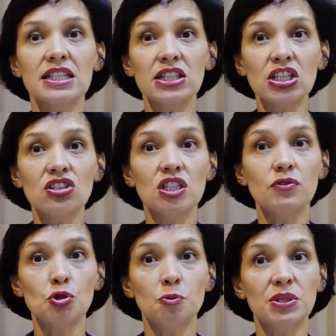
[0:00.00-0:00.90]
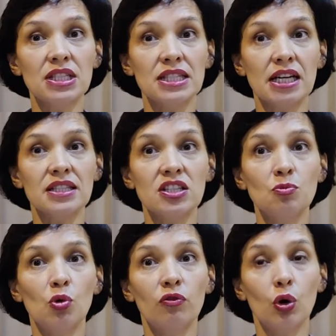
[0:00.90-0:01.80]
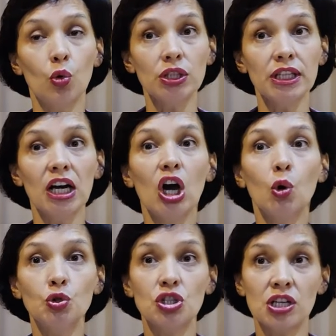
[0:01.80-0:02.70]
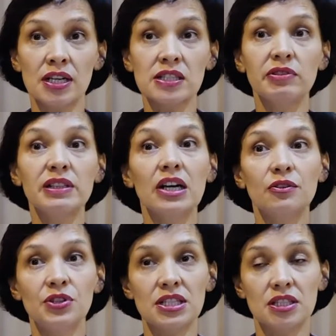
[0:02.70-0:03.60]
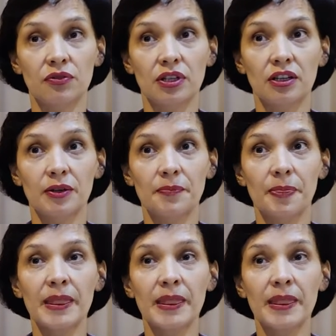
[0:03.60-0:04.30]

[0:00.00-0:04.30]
С 1957 года участвовала в выставках.